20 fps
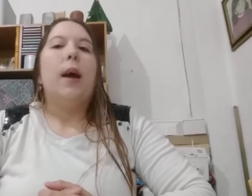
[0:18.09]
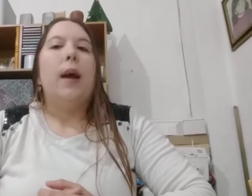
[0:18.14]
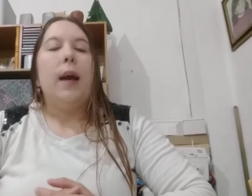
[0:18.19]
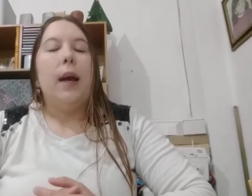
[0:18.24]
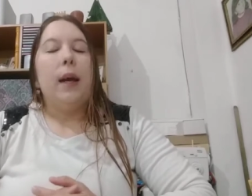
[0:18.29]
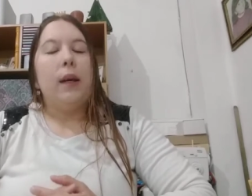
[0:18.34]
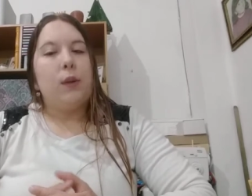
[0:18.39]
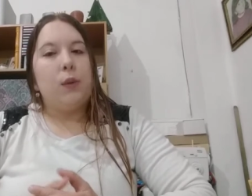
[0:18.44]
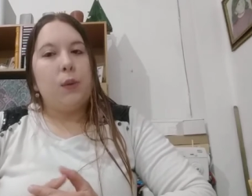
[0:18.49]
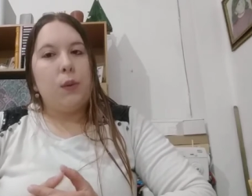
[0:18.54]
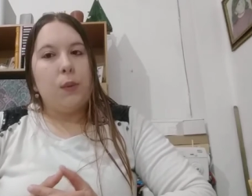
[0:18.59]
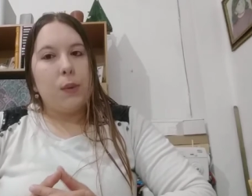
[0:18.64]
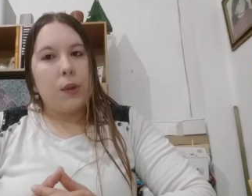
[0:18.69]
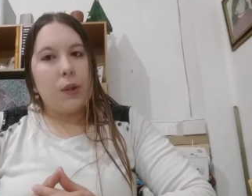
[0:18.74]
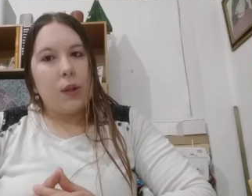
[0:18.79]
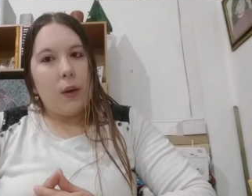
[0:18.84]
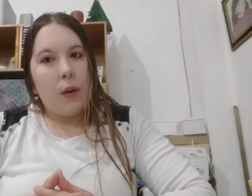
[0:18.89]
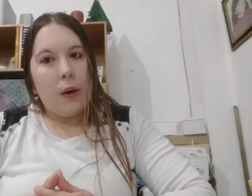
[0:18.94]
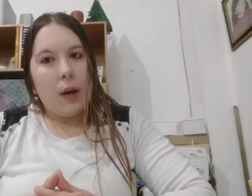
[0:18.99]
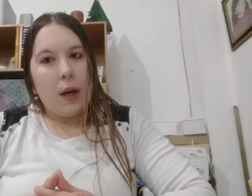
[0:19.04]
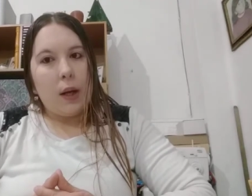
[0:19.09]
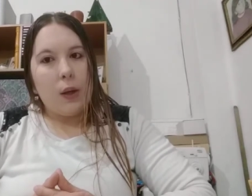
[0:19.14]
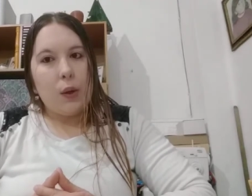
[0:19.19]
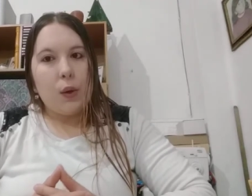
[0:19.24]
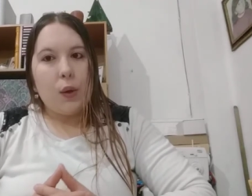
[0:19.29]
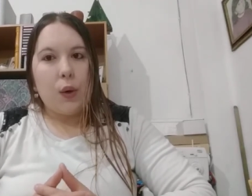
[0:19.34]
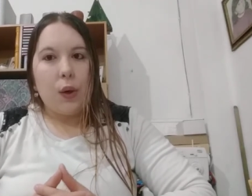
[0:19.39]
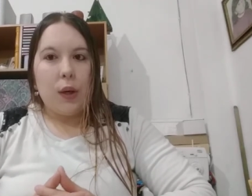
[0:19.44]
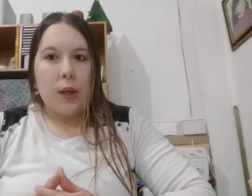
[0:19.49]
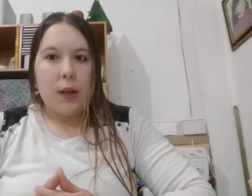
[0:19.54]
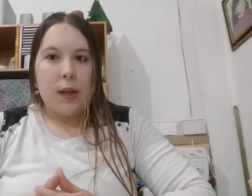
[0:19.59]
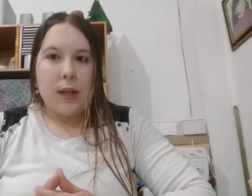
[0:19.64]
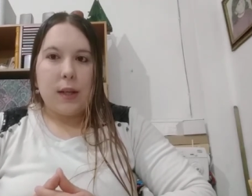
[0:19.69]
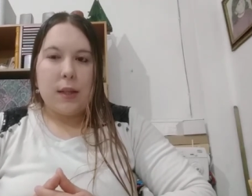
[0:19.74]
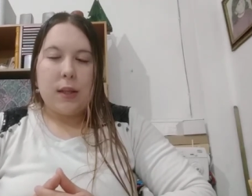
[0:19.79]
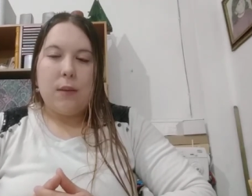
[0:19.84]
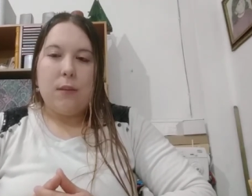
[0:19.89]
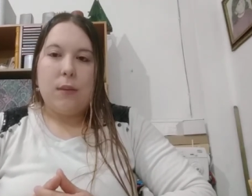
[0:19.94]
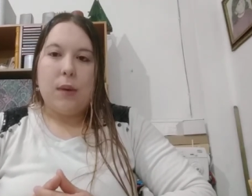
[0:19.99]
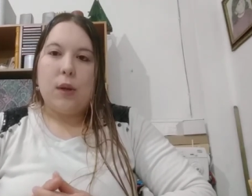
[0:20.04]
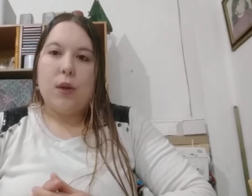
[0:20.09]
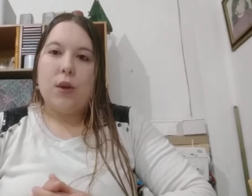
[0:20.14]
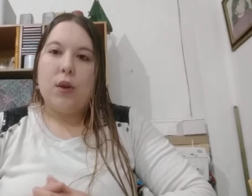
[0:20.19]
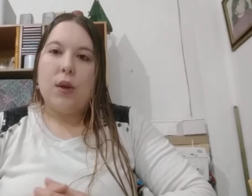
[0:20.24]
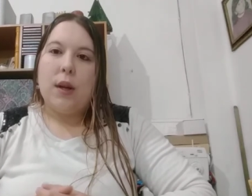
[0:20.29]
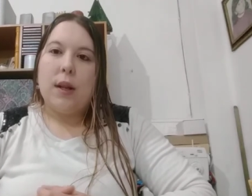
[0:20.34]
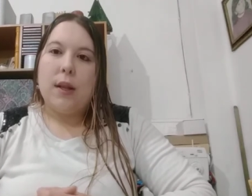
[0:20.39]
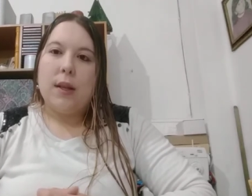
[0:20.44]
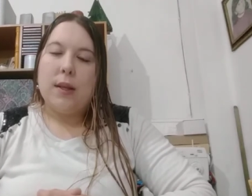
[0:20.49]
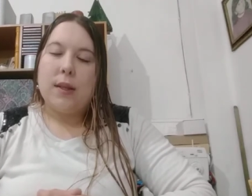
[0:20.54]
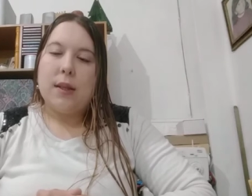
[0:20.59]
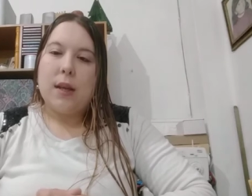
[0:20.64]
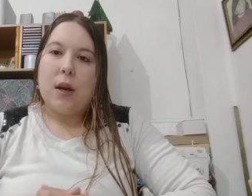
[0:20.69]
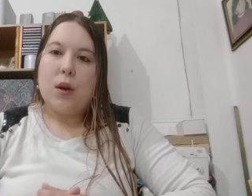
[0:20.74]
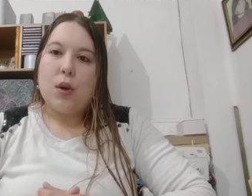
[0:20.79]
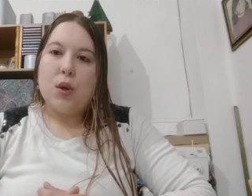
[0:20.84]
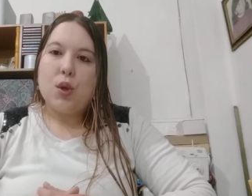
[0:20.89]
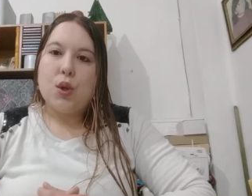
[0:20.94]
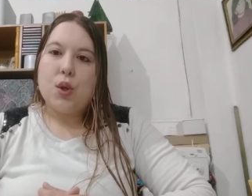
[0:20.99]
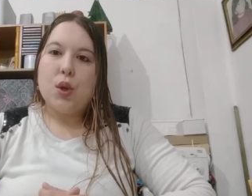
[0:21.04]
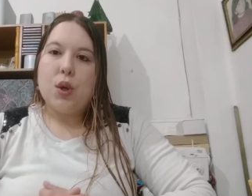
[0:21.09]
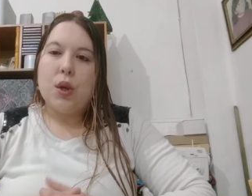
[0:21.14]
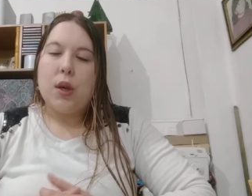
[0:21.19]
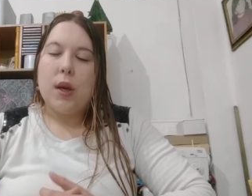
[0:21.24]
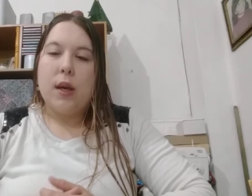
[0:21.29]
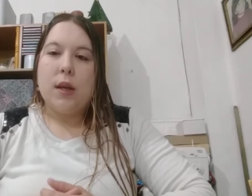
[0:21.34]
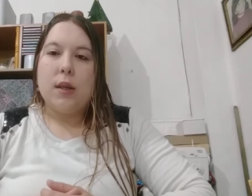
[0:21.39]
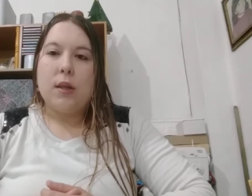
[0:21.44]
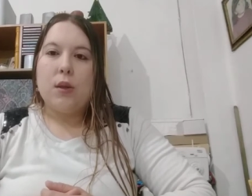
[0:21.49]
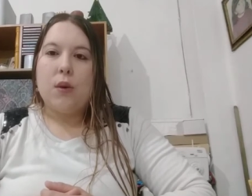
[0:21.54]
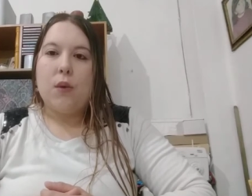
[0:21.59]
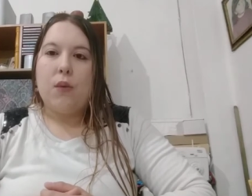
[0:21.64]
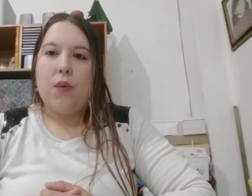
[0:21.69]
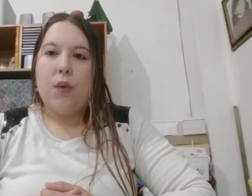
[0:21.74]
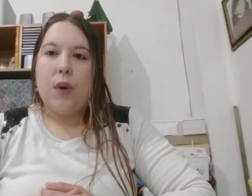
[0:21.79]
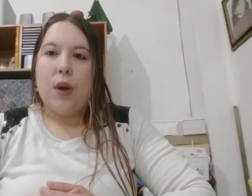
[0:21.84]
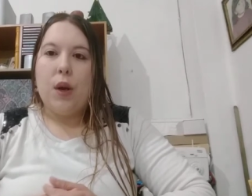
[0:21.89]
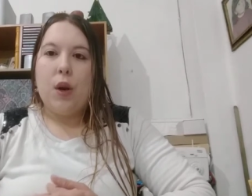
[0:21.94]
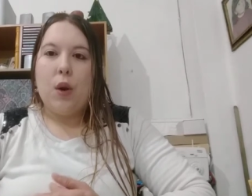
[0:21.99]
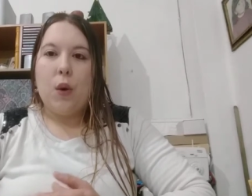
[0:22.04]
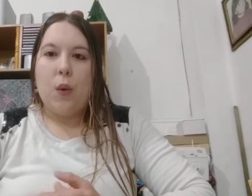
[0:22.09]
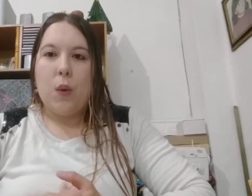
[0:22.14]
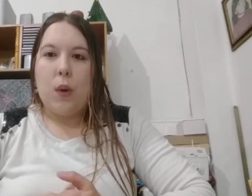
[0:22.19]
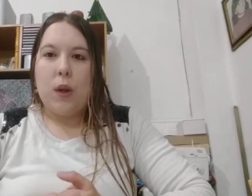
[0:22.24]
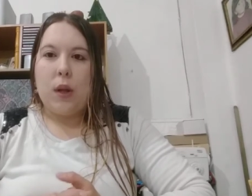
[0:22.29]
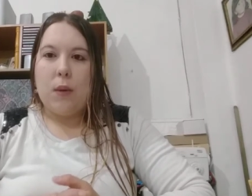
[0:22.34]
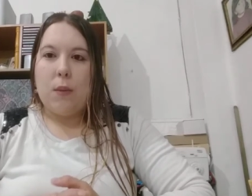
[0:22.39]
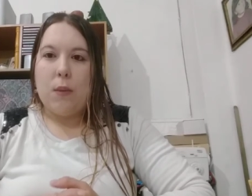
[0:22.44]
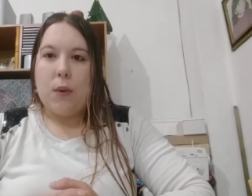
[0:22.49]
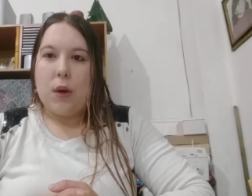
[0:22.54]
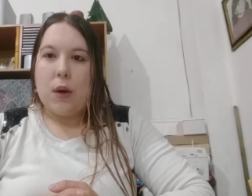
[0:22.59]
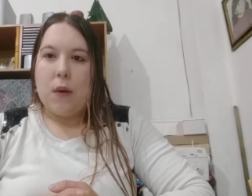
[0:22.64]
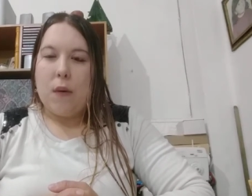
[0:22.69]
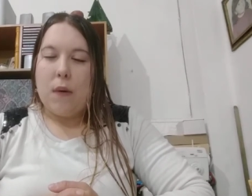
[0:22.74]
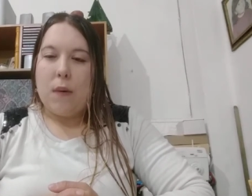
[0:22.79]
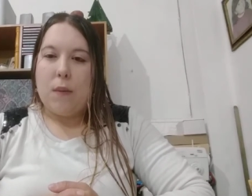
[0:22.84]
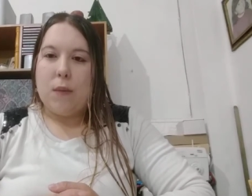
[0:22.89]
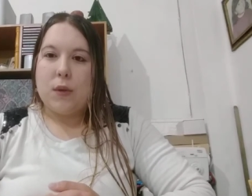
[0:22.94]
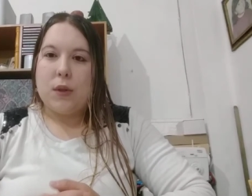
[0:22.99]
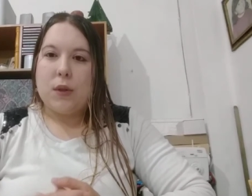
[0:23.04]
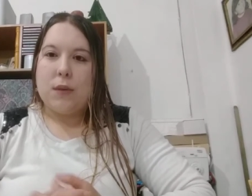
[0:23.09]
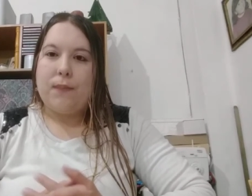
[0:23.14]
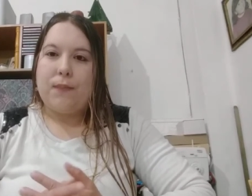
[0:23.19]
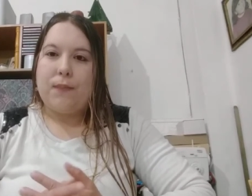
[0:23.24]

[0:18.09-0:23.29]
Estuvimos trabajando con el crecimiento y el desarrollo, que eso fue lo último que vimos.